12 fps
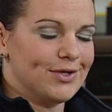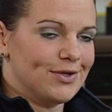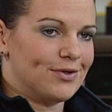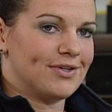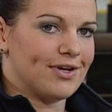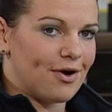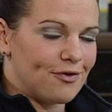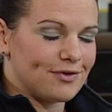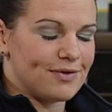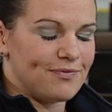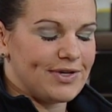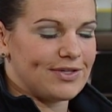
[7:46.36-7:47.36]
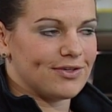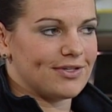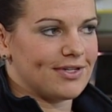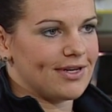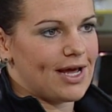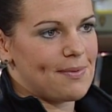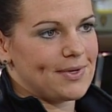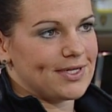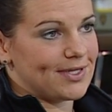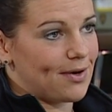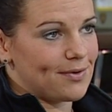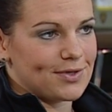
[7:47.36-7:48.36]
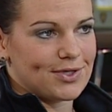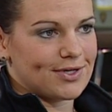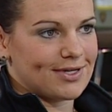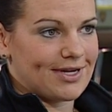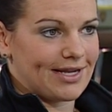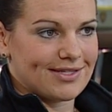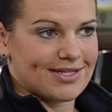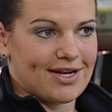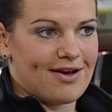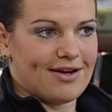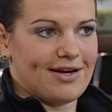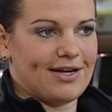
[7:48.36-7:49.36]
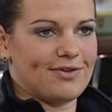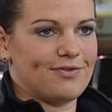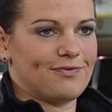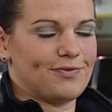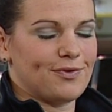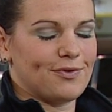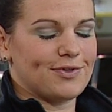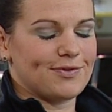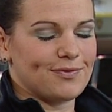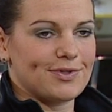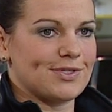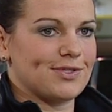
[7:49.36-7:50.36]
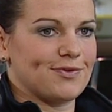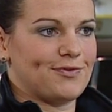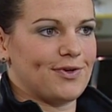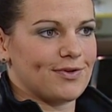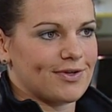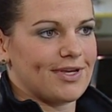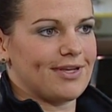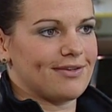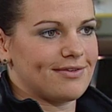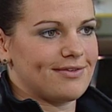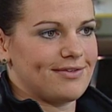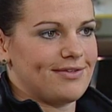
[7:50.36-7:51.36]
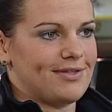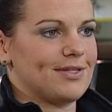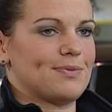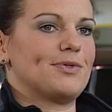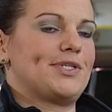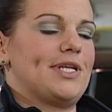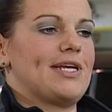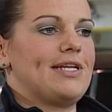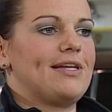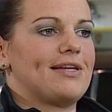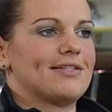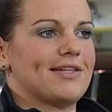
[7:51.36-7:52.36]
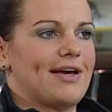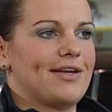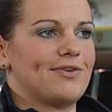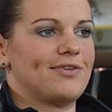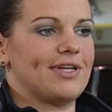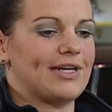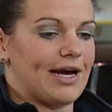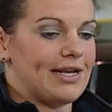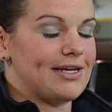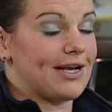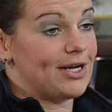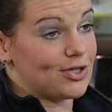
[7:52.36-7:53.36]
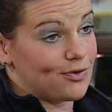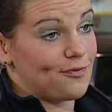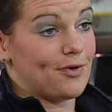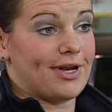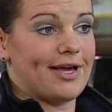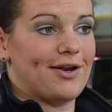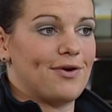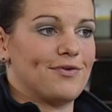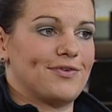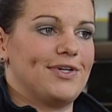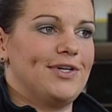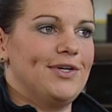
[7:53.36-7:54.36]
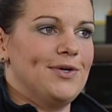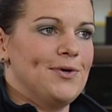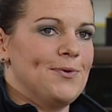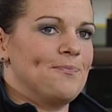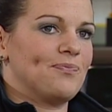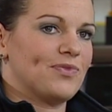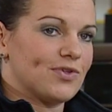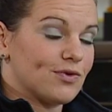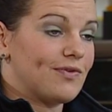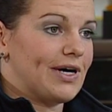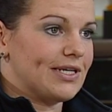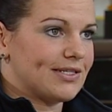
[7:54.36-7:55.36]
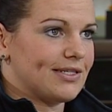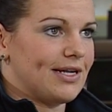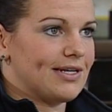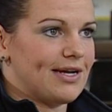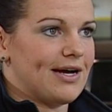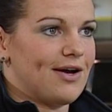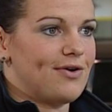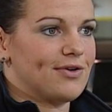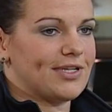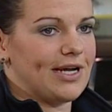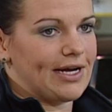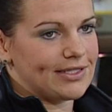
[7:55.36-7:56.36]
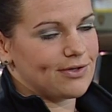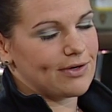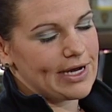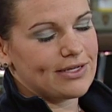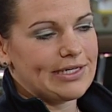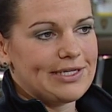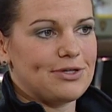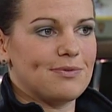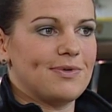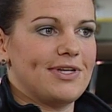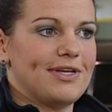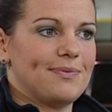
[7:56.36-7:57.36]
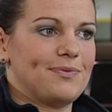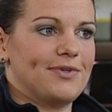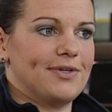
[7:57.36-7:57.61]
Und auf dem Weg dorthin habe ich das Auto schon ganz klar erkannt und wusste sofort, okay, das muss derjenige sein und den kannte ich halt schon von klein auf. So war es dann halt nachher auch. Der hat es auch leider nicht überlebt.